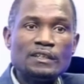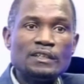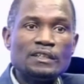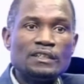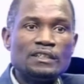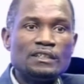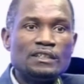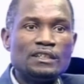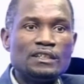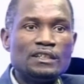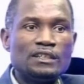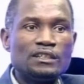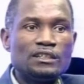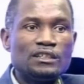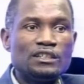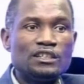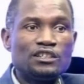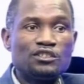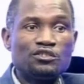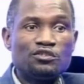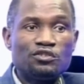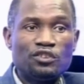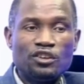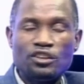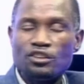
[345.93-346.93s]
de, das
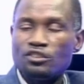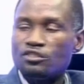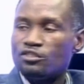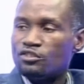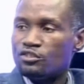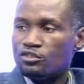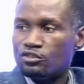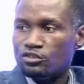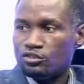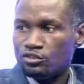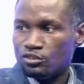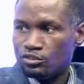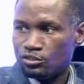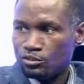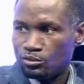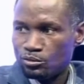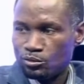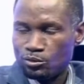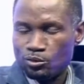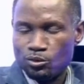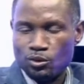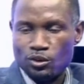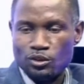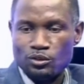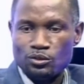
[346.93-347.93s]
fezes
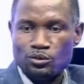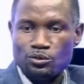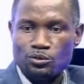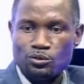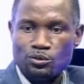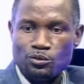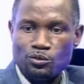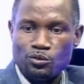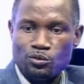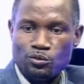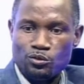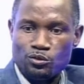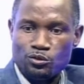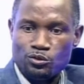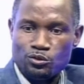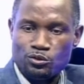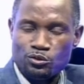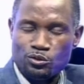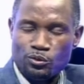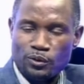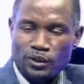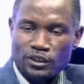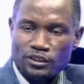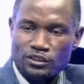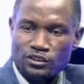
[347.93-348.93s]
quando o
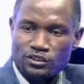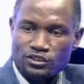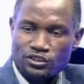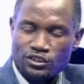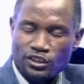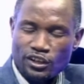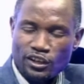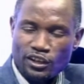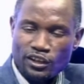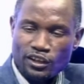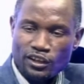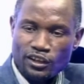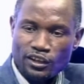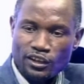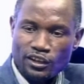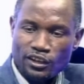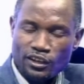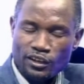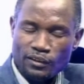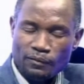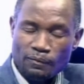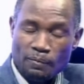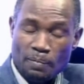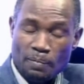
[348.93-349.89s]
doente tem,